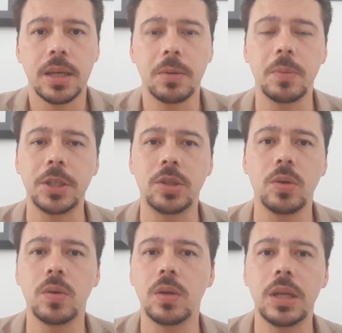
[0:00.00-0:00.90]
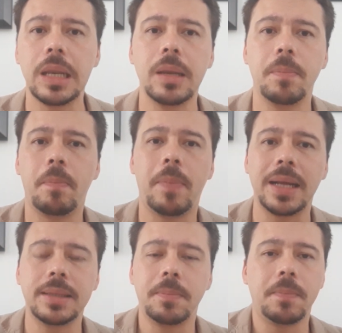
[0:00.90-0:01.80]
Hemos visto el
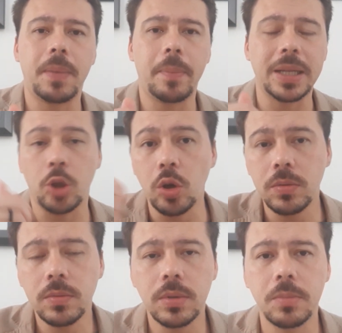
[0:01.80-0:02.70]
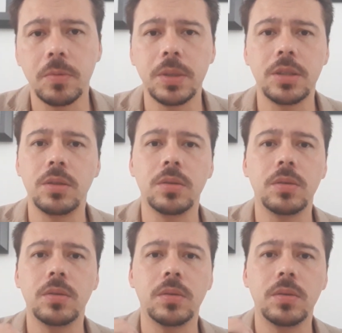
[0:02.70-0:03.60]
papatón, hemos
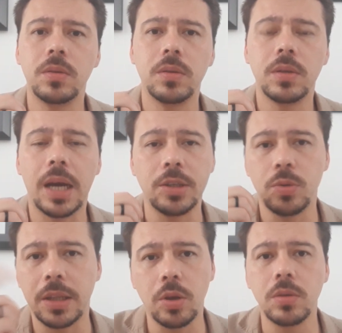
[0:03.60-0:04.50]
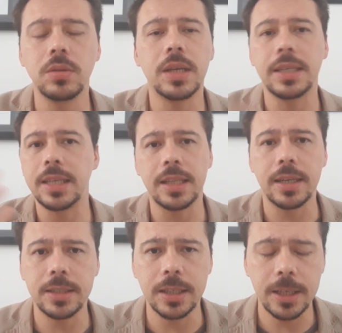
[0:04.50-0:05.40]
visto ayudatón, etcétera,
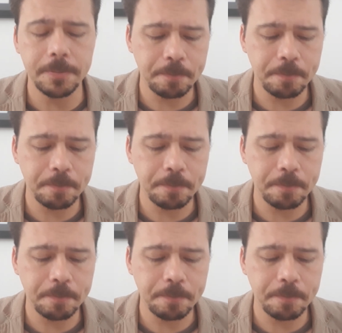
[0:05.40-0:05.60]
etcétera.